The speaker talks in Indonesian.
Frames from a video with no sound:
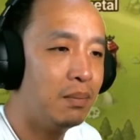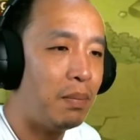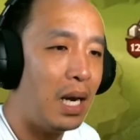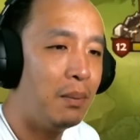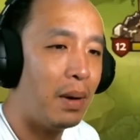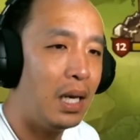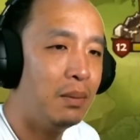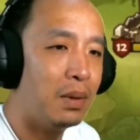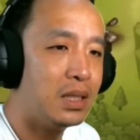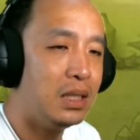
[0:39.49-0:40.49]
paling-paling
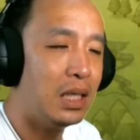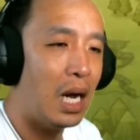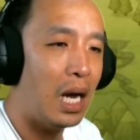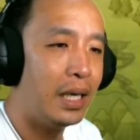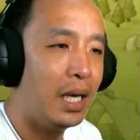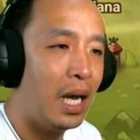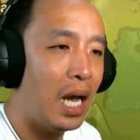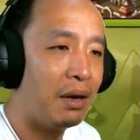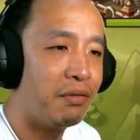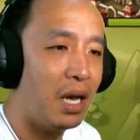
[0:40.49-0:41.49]
masih ya ada yang
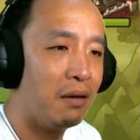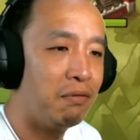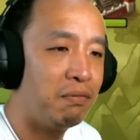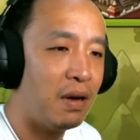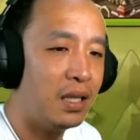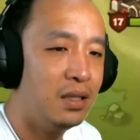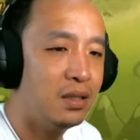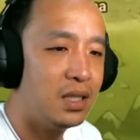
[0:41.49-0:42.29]
FF-an,